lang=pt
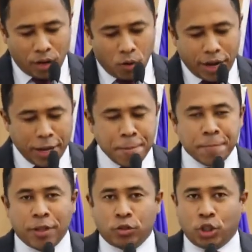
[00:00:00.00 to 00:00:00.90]
E agora
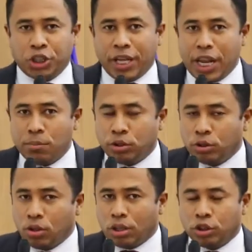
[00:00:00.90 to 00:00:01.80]
nós teremos
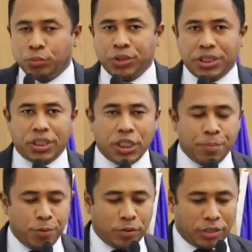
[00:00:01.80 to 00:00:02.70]
no nosso município,